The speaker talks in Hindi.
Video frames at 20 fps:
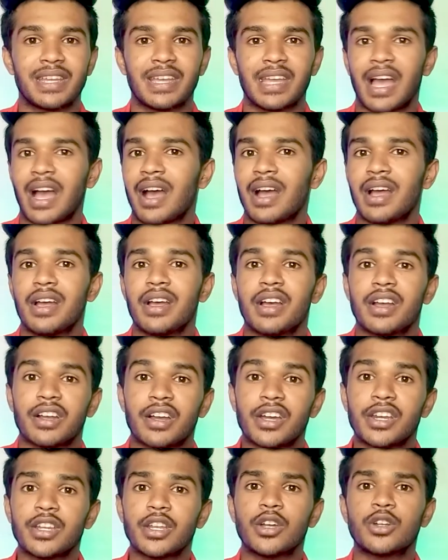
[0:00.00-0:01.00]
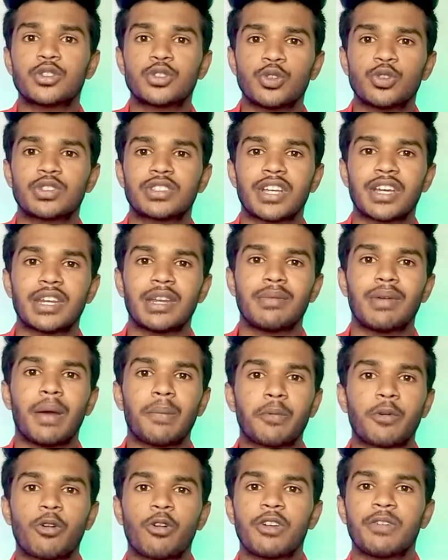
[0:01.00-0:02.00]
है या करियर चूज़ करने में
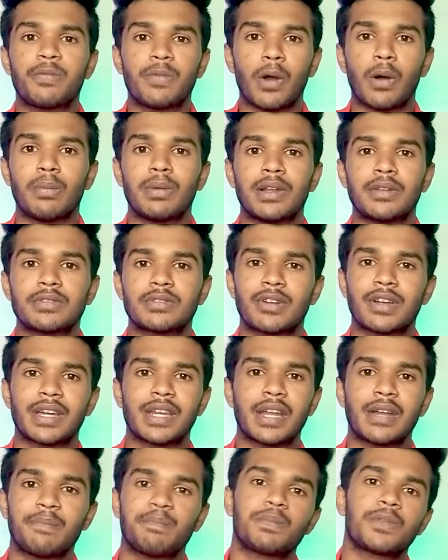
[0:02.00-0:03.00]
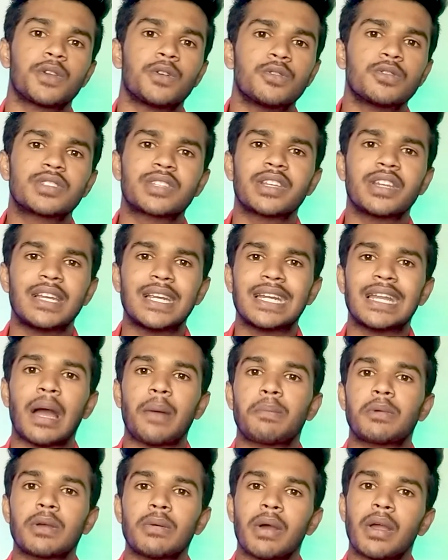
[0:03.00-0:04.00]
आपको कोई प्रॉब्लम्स वगैरह है उसके रिलेटेड
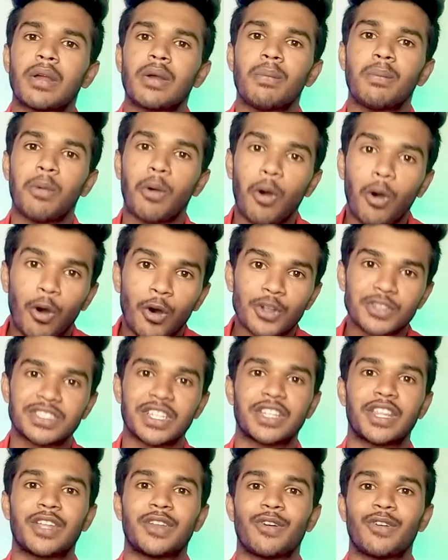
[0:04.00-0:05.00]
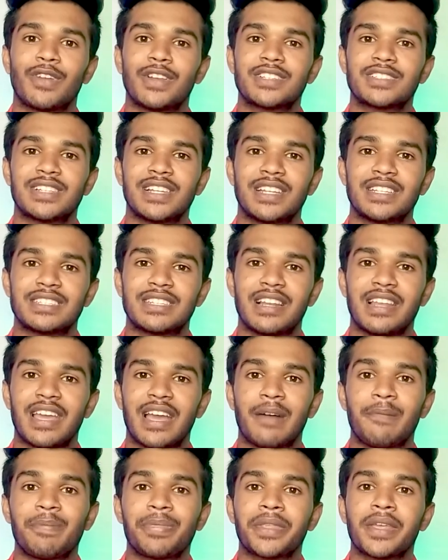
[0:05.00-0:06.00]
आपके भाई को बहुत ज़्यादा नॉलेज ले
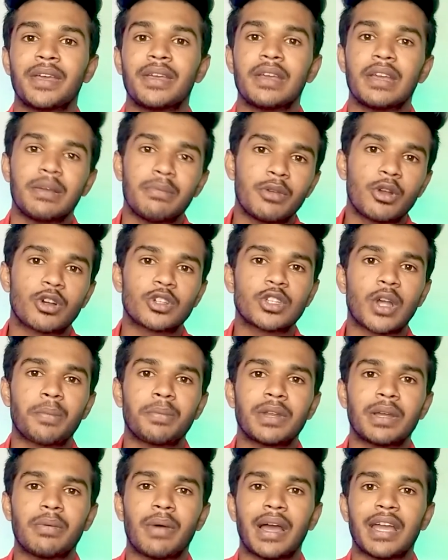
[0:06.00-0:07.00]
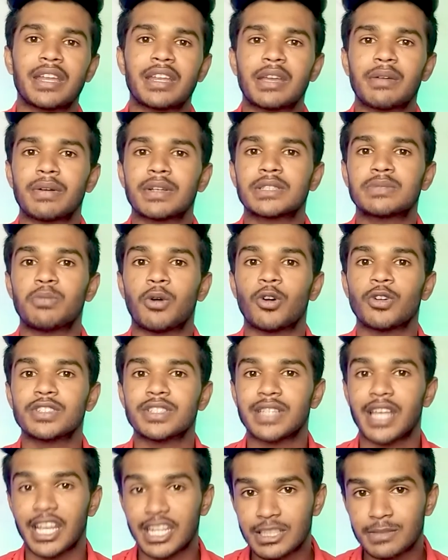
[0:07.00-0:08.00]
लिया बिकॉज अपने भाई के पास बहुत
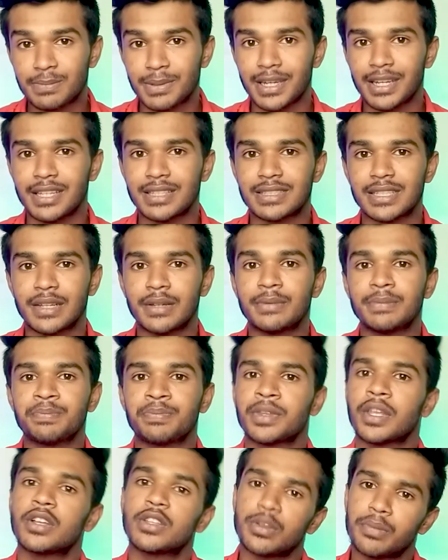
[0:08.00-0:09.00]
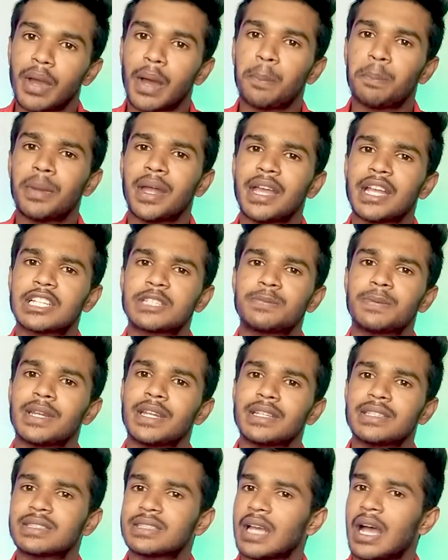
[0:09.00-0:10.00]
ज़्यादा एक्सपीरियंस है तो मैं अपना
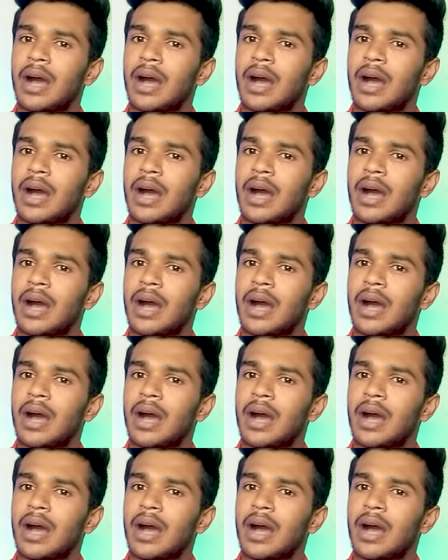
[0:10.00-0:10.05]
एक्सपीरियंस